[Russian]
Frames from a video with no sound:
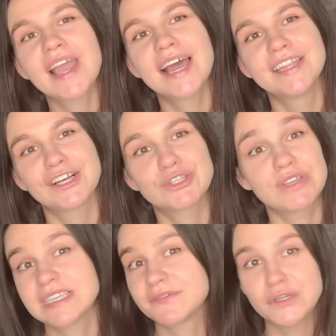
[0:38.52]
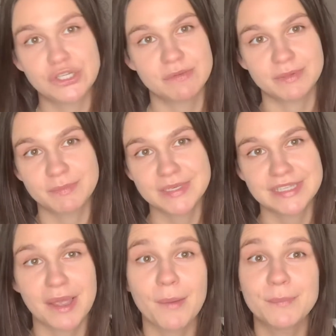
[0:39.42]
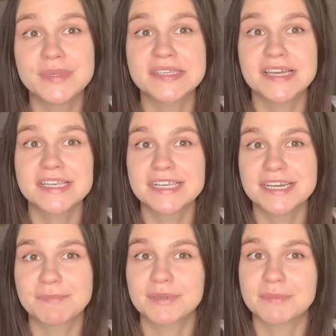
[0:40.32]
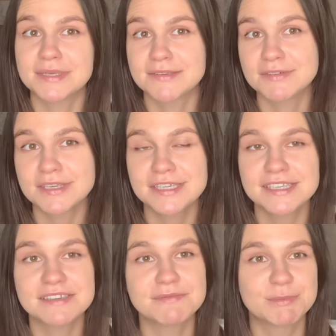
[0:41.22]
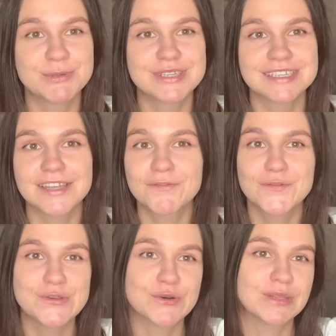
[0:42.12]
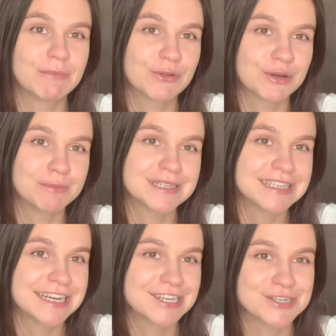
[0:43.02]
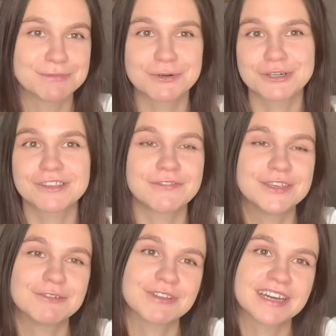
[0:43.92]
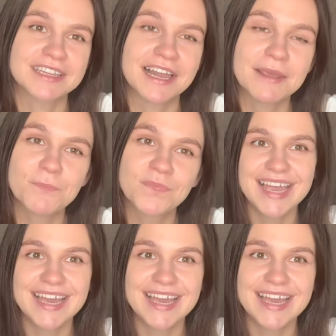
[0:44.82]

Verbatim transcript: Так что, если вы еще не подписаны, обязательно подписывайтесь, и вы будете знать все намного быстрее, чем выходит видео на канале.